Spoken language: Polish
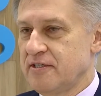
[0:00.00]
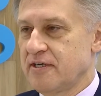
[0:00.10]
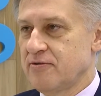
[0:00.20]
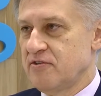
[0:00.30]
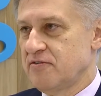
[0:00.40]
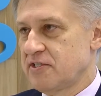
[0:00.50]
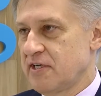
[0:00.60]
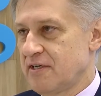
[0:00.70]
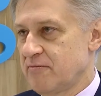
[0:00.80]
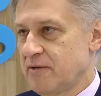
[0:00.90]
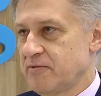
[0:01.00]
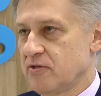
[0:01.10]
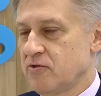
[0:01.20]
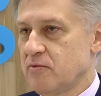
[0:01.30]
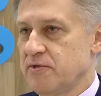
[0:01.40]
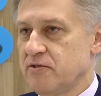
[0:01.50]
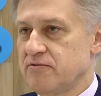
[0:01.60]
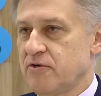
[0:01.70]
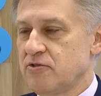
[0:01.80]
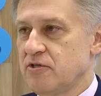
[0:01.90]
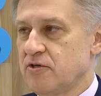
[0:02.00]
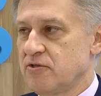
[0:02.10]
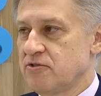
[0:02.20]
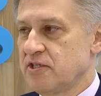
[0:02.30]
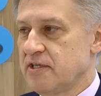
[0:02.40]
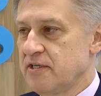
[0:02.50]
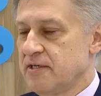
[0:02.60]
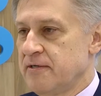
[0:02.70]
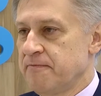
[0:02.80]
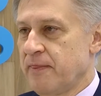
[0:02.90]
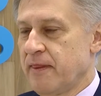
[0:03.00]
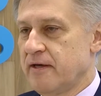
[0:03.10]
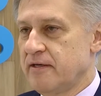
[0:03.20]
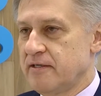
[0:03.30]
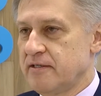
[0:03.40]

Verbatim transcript: taka uniwersalna bramka dokumentów. Chodzi o to, że e,